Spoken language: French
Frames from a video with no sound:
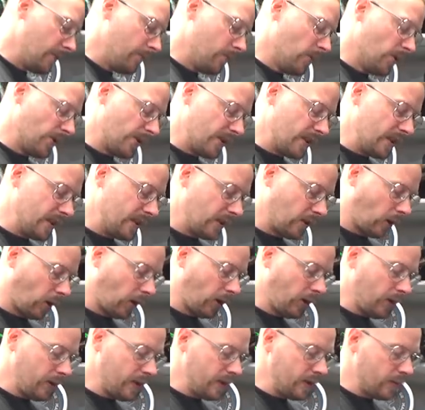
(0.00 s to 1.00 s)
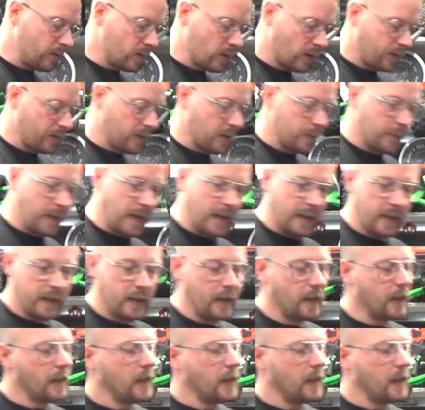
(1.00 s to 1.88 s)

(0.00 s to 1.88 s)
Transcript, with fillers: Muggy Truggy, vous en faites pas.